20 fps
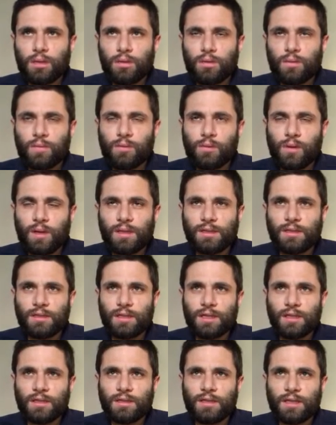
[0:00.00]
non può
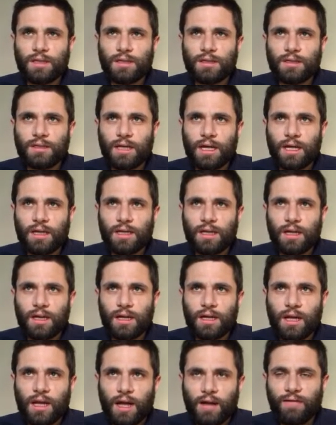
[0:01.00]
essere
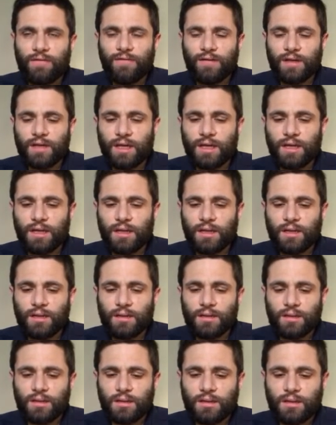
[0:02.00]
interessata a
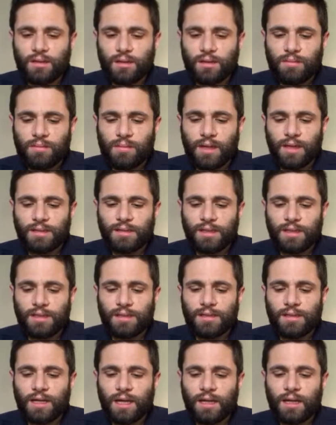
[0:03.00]
vedere, ma
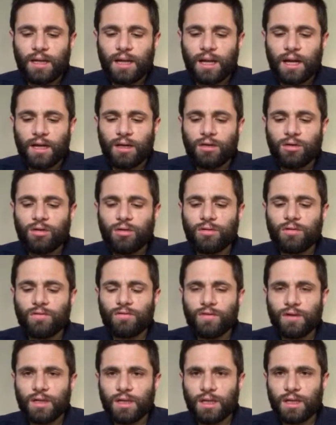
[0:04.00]
interessata a non
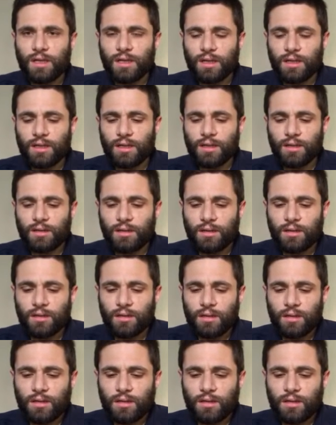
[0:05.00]
vedere,